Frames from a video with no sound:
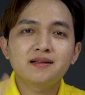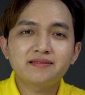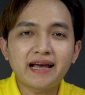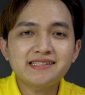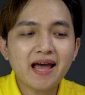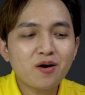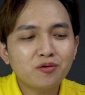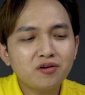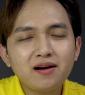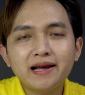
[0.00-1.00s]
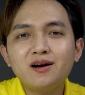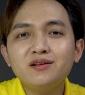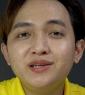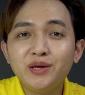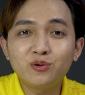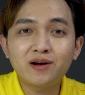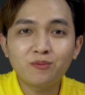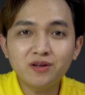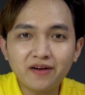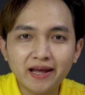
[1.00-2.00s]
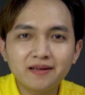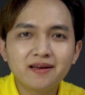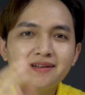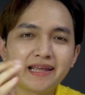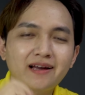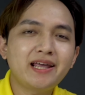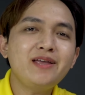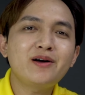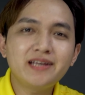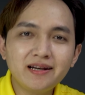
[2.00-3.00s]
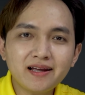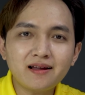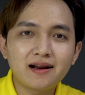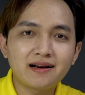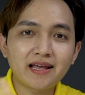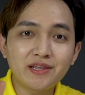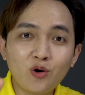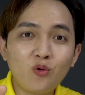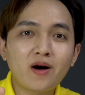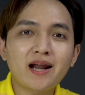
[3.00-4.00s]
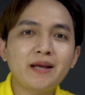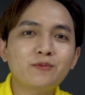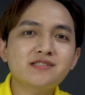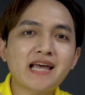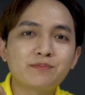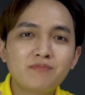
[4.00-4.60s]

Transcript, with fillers: Tại sao nó lại có nhiều cổng như vậy? Thì cái lý do chính á, là dù anh em có xài